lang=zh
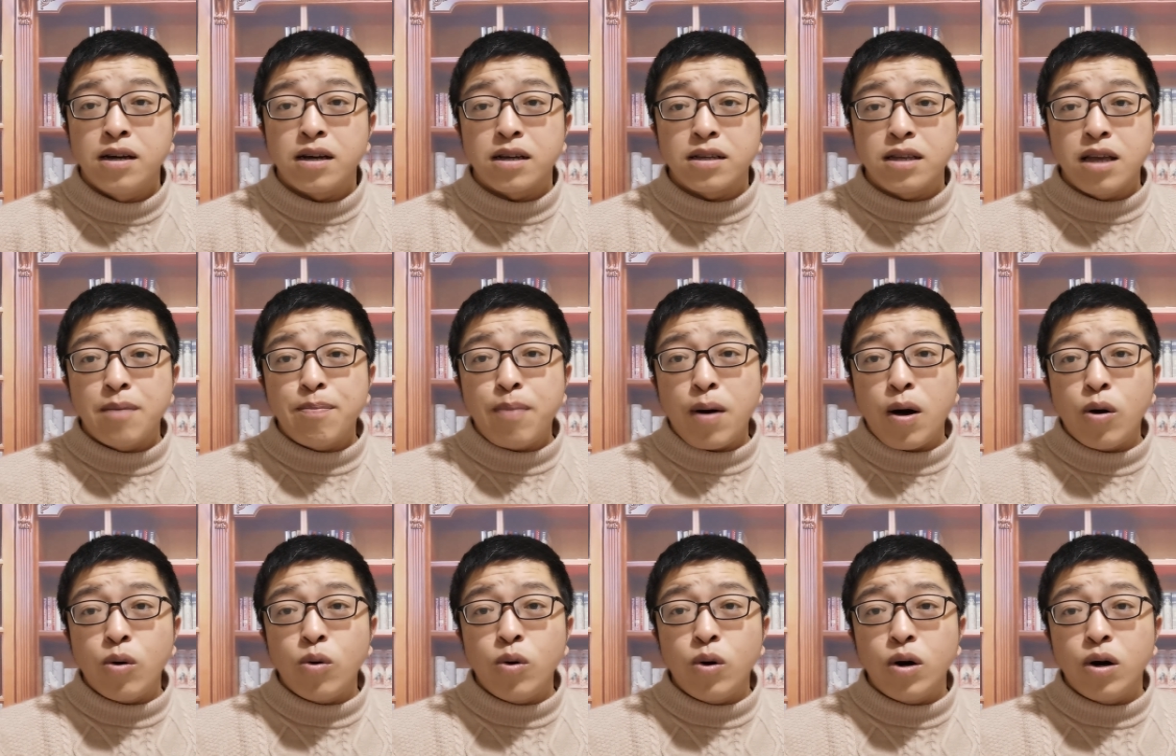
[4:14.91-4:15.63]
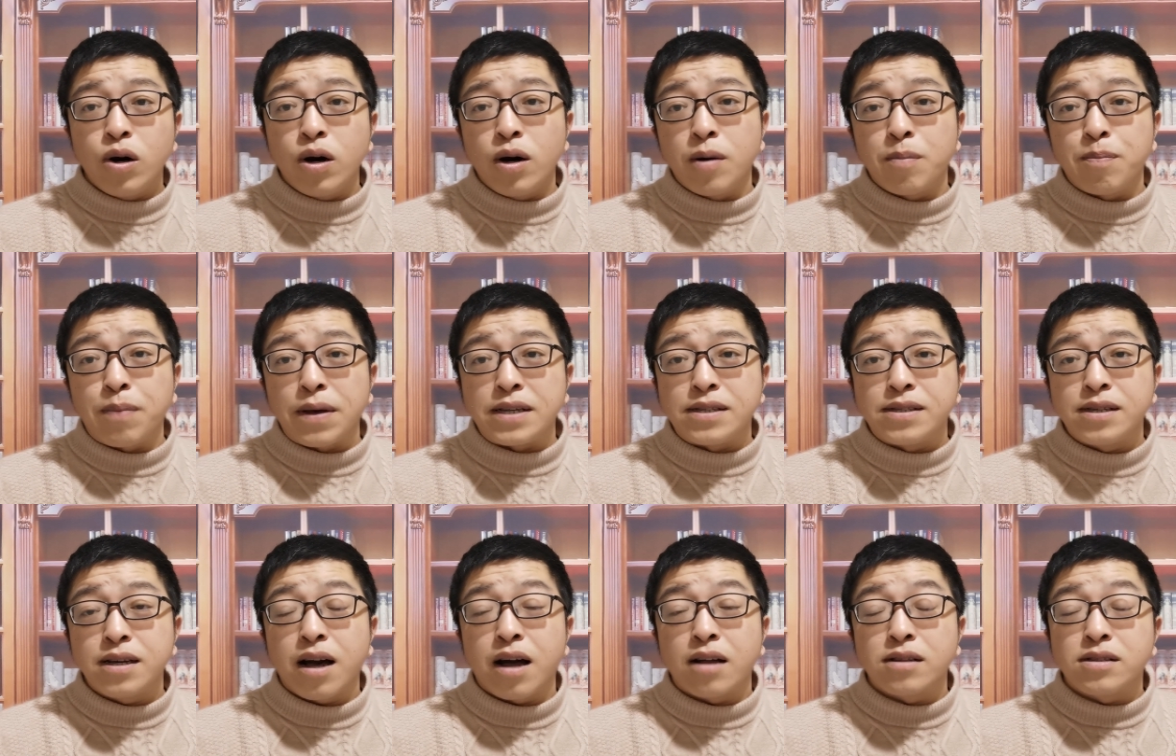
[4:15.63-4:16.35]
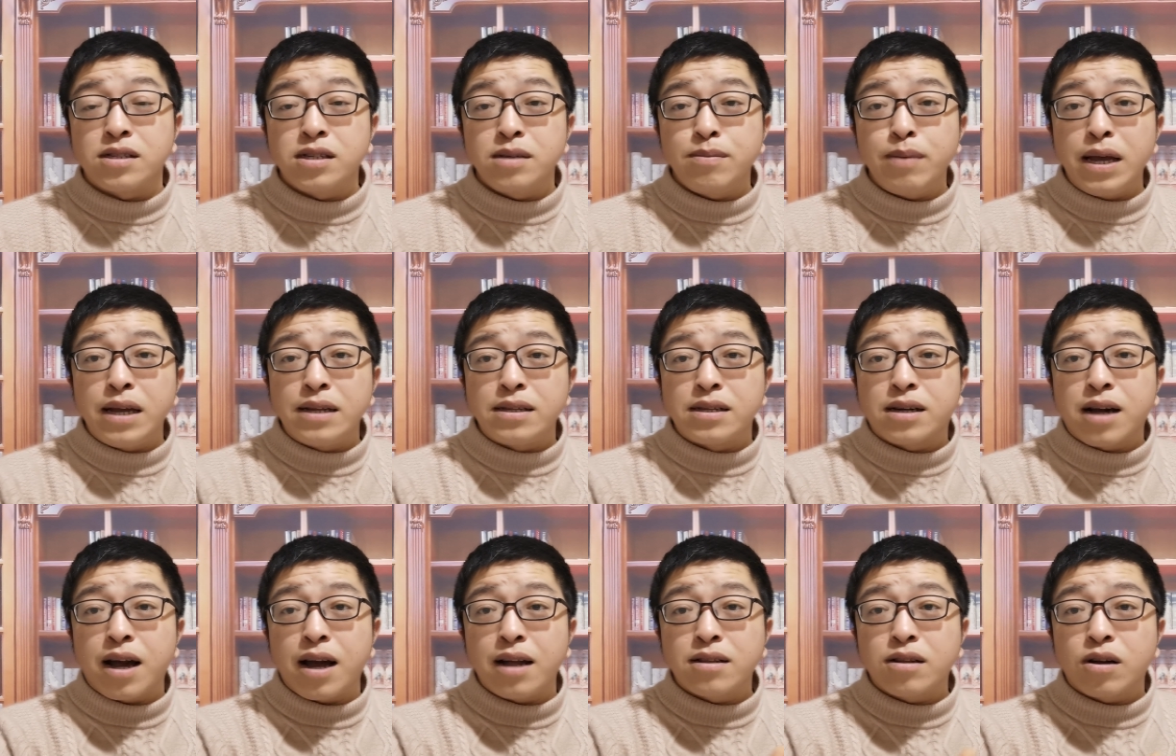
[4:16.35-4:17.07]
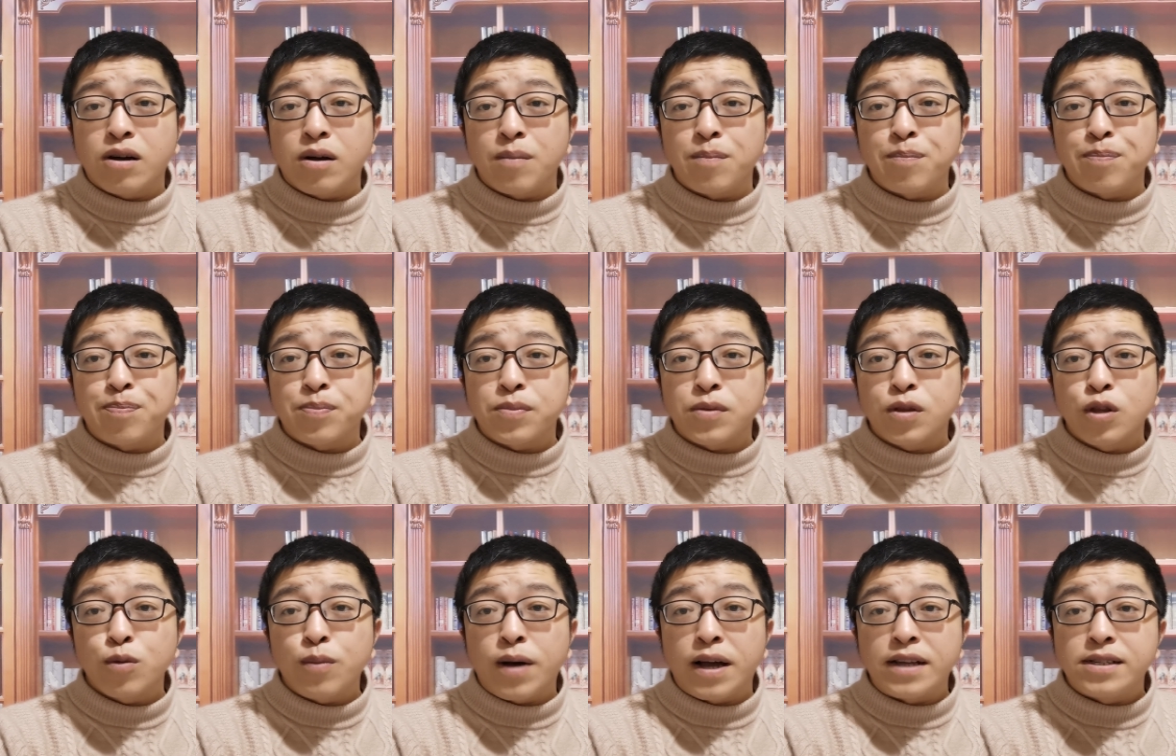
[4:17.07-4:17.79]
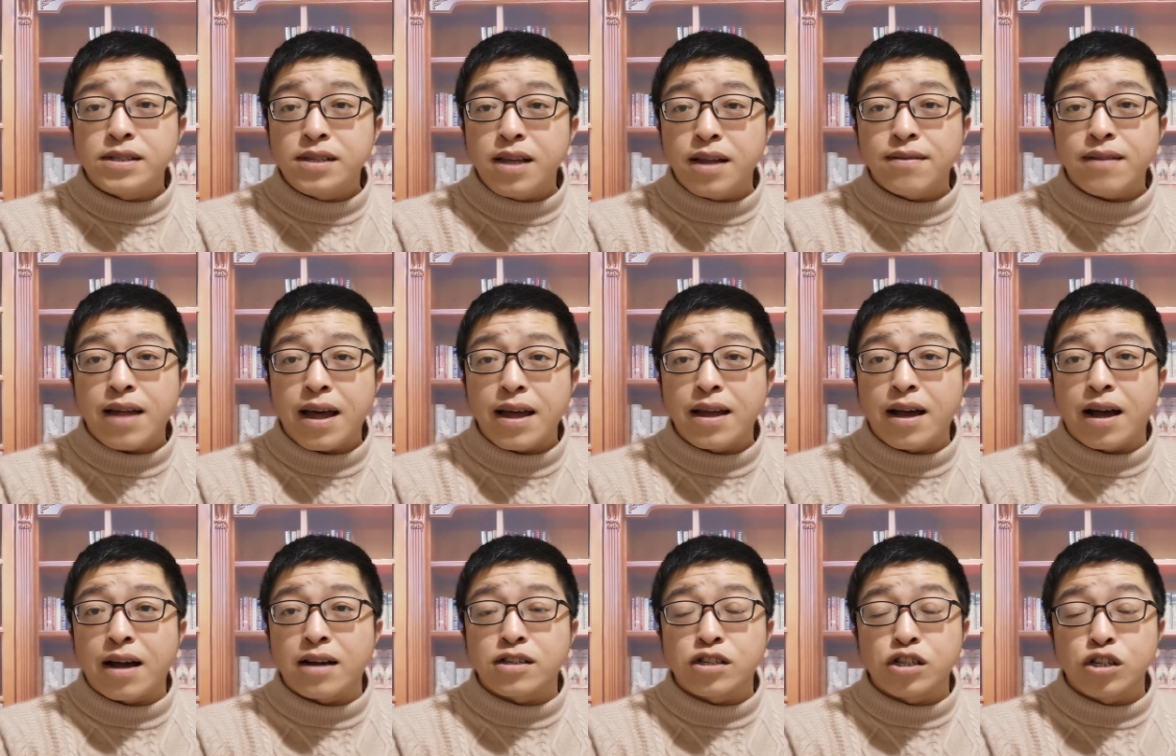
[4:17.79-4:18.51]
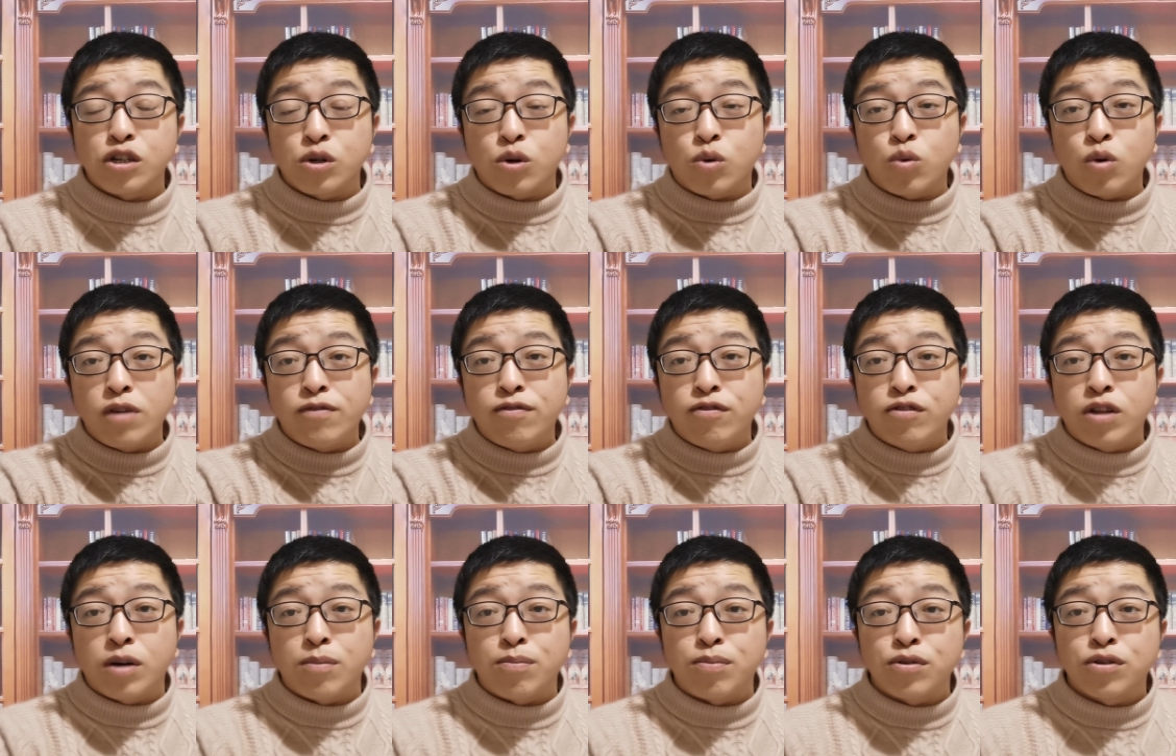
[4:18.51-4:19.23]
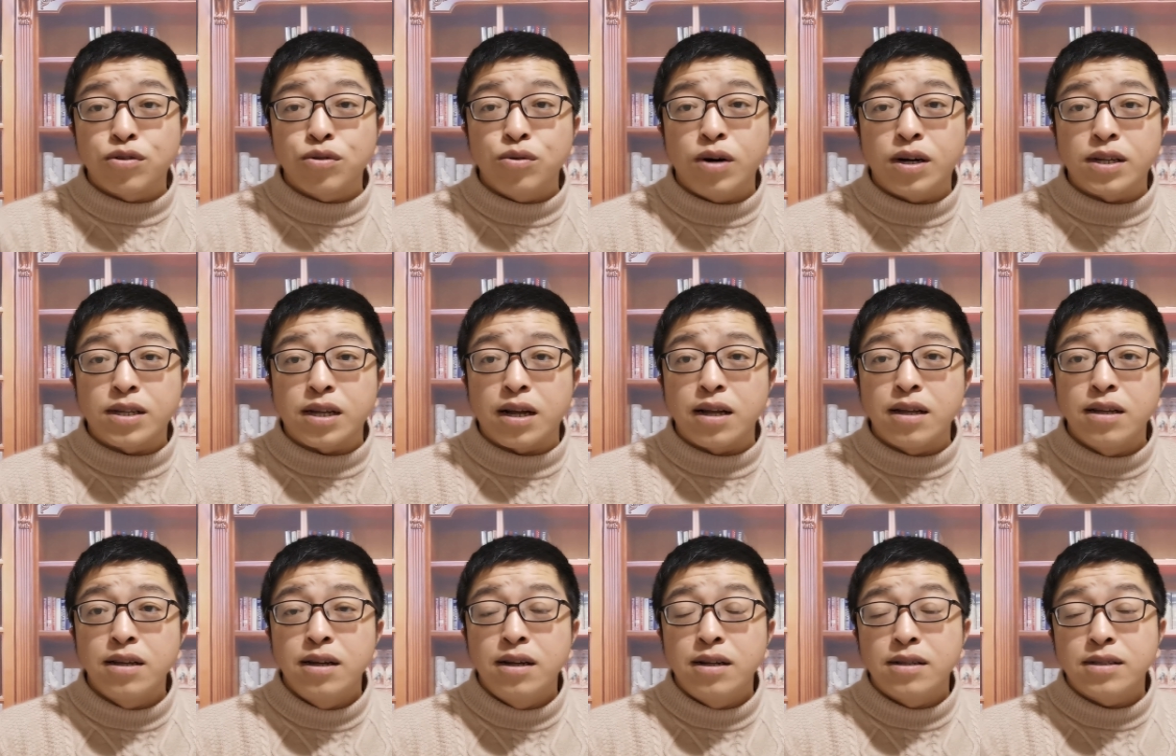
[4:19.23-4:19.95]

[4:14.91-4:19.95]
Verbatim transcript: 也包括北京啊，即便你看到，对吧？现在呀是恢复的不错的。